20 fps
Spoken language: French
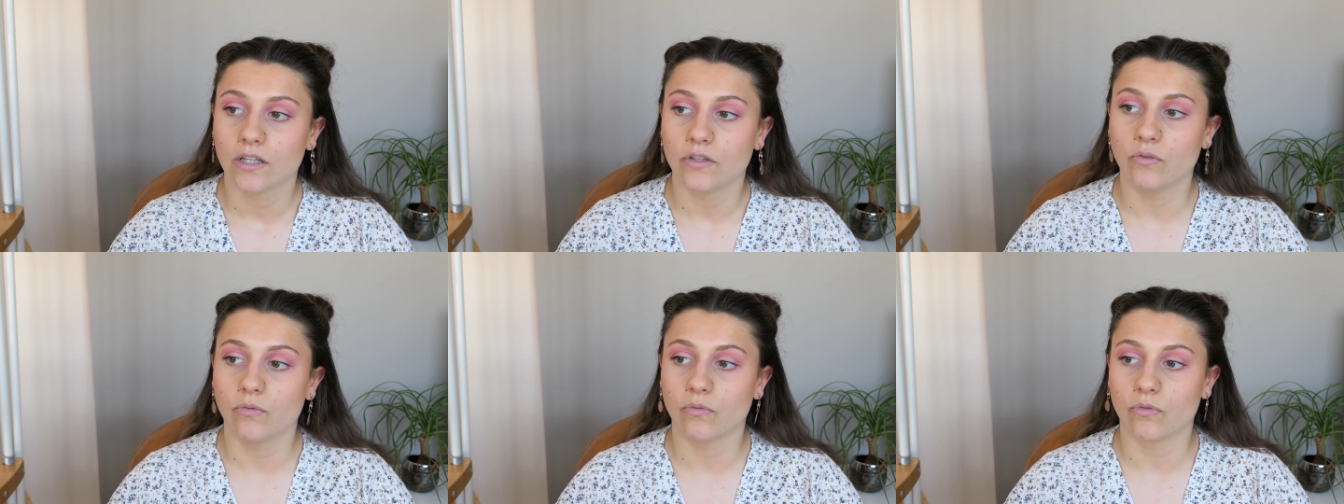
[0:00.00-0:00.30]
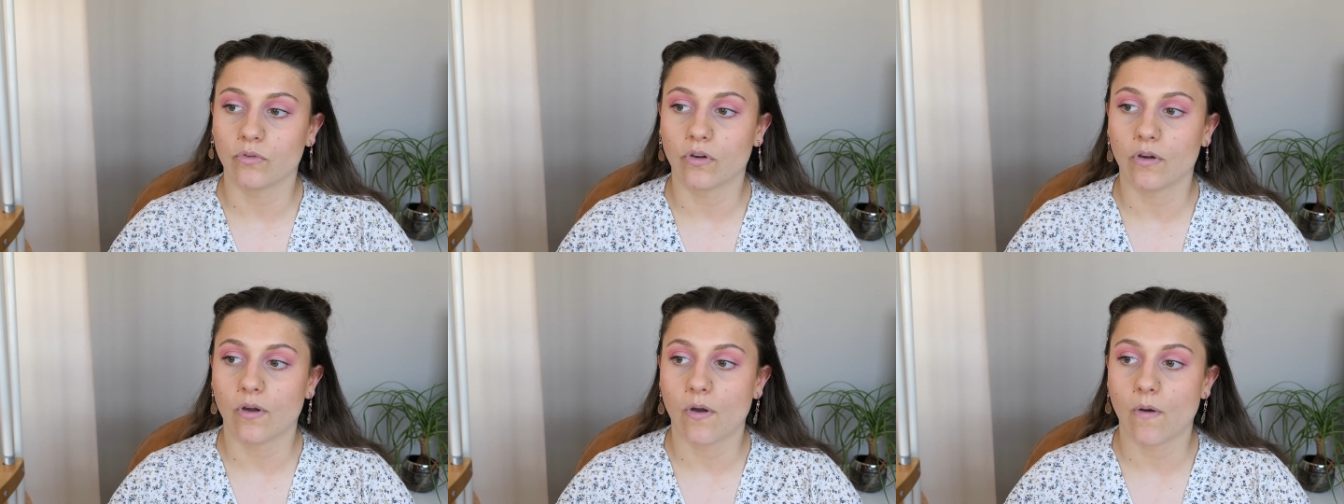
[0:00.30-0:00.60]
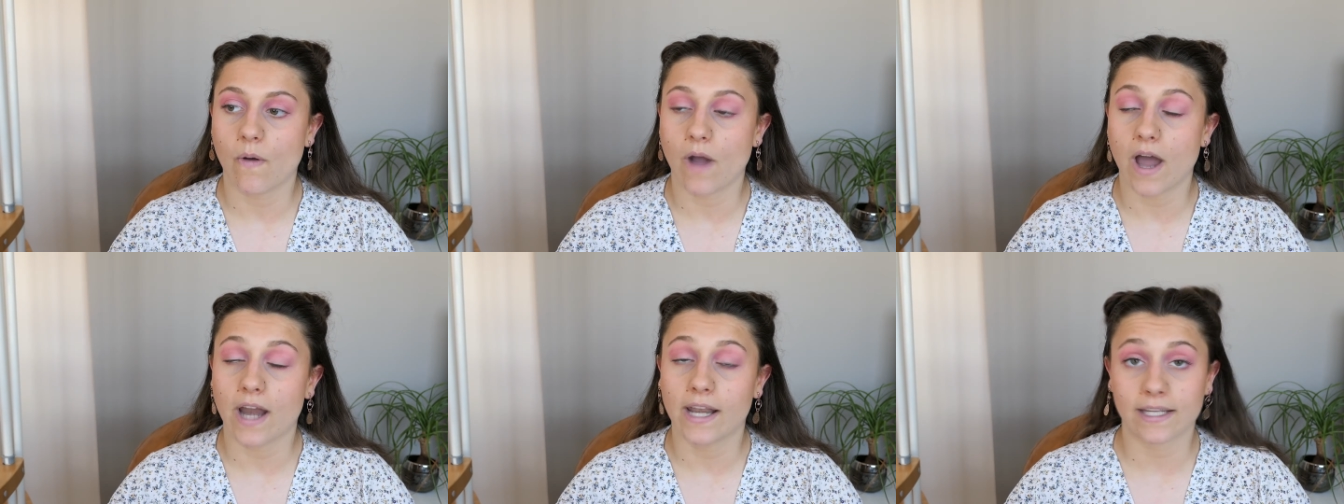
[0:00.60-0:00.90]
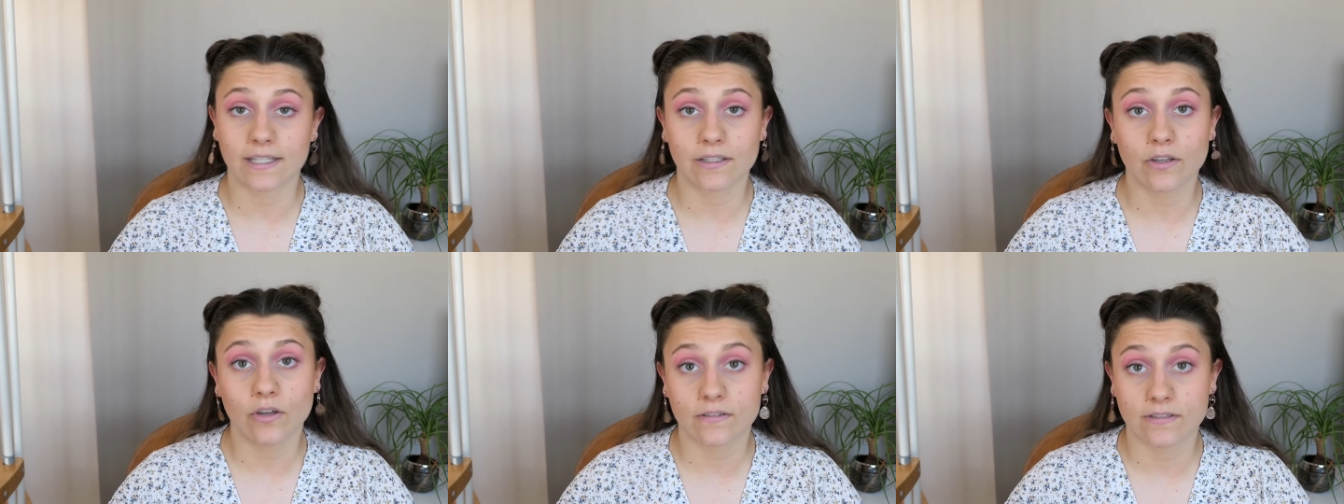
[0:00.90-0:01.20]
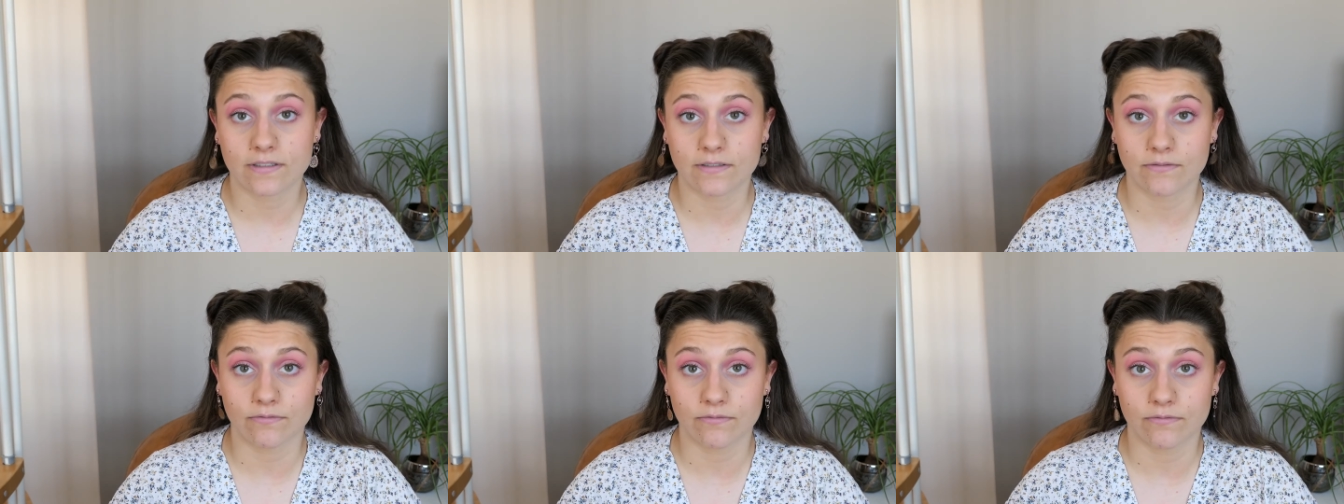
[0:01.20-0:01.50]
Donc à la
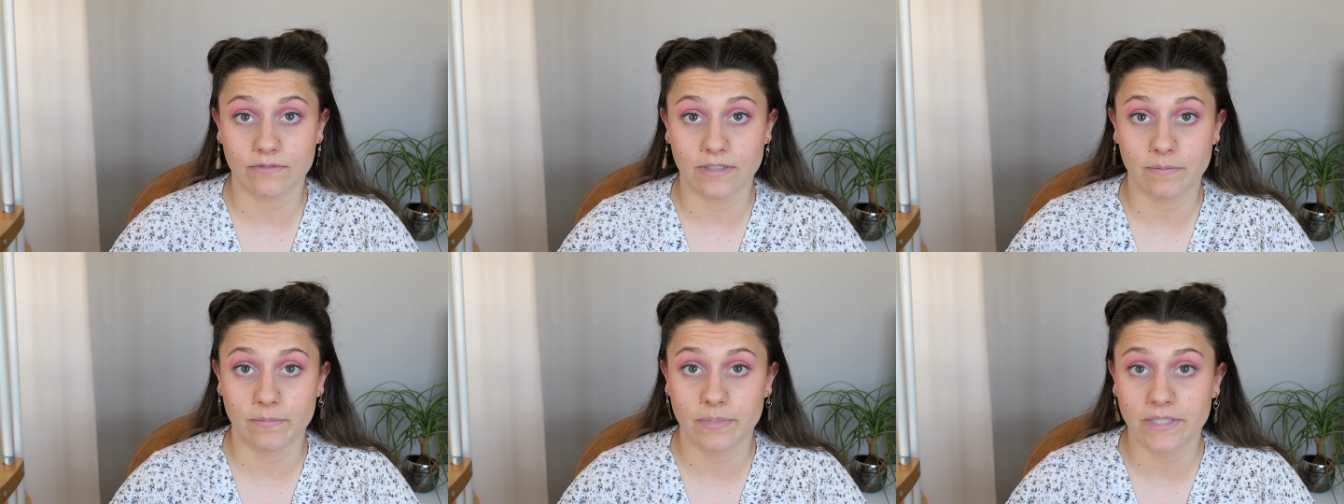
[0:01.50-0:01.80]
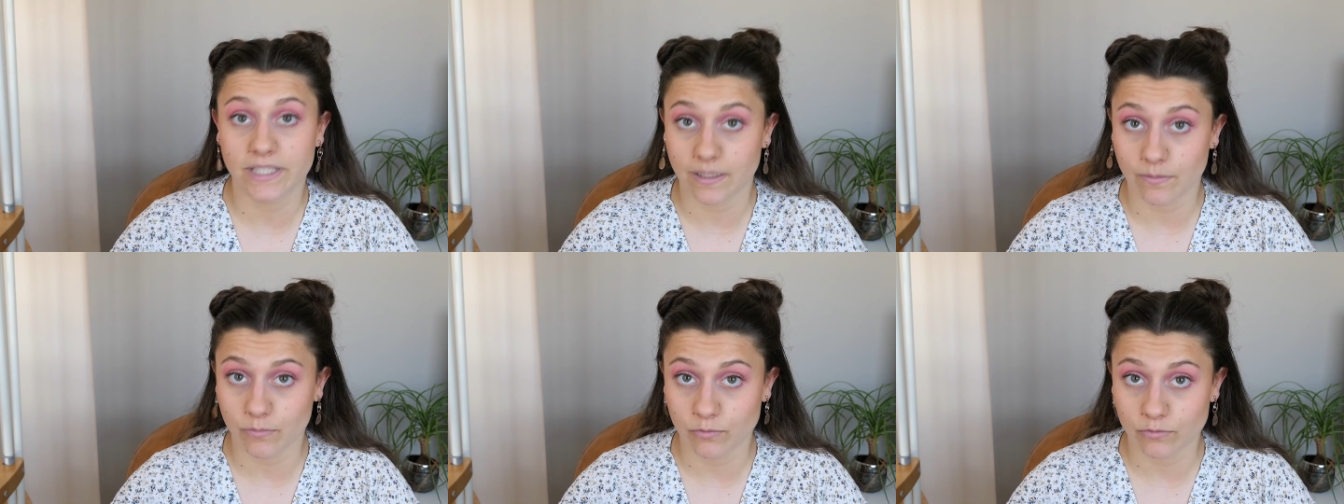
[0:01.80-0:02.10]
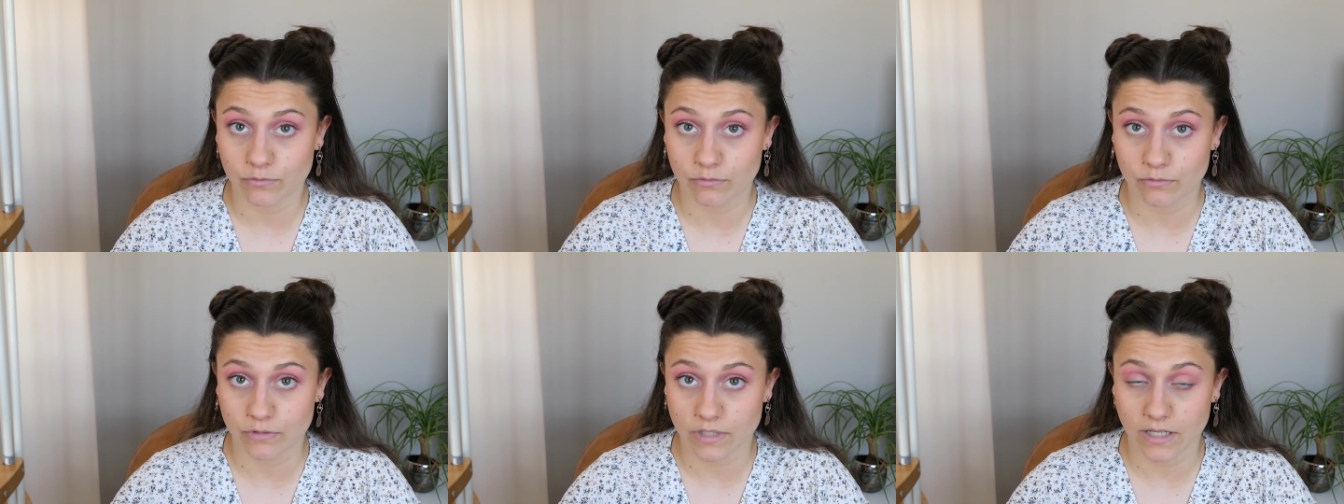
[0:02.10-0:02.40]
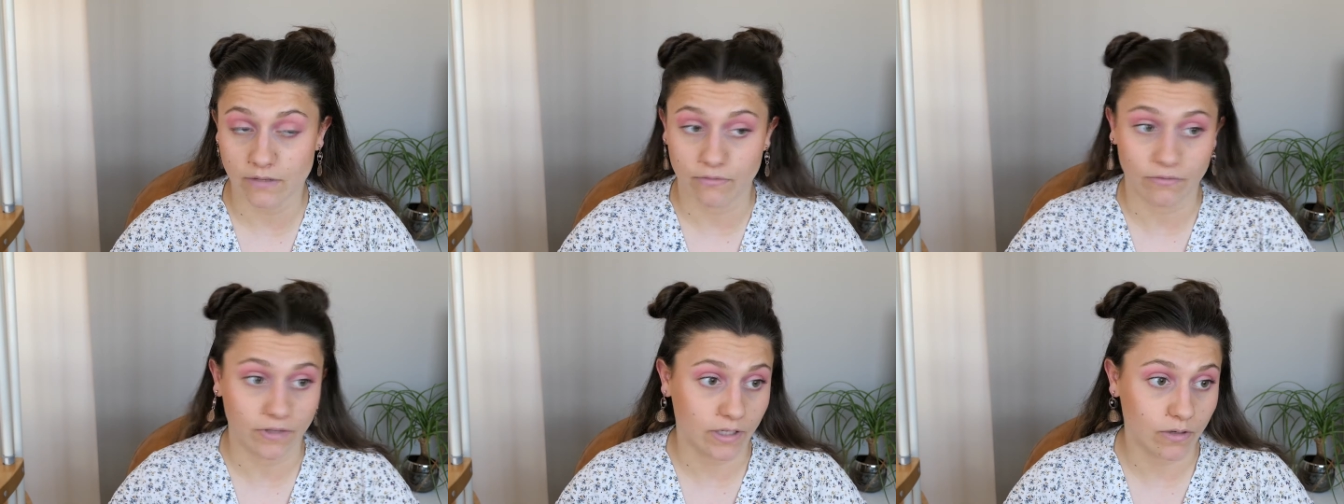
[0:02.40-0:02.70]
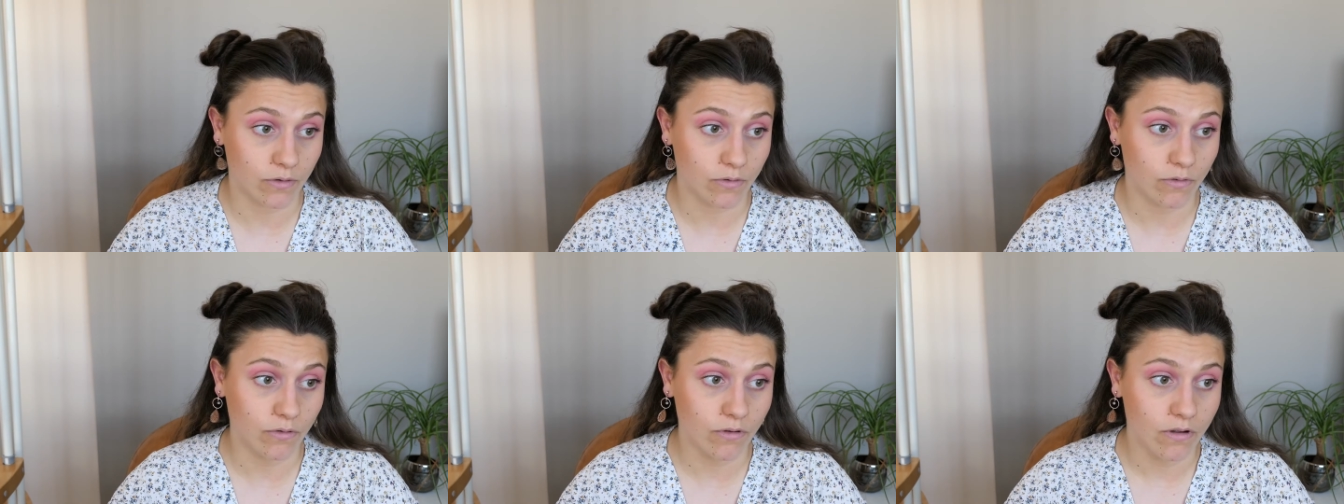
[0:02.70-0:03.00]
rigueur, si vous voulez piquer mon sujet,
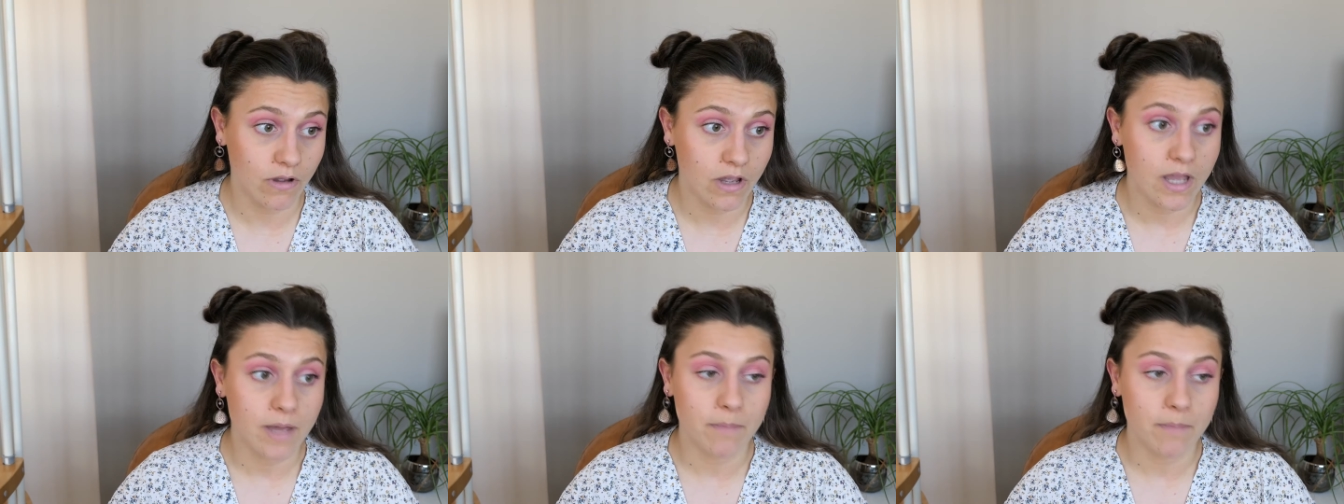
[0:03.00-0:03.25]
faites-le,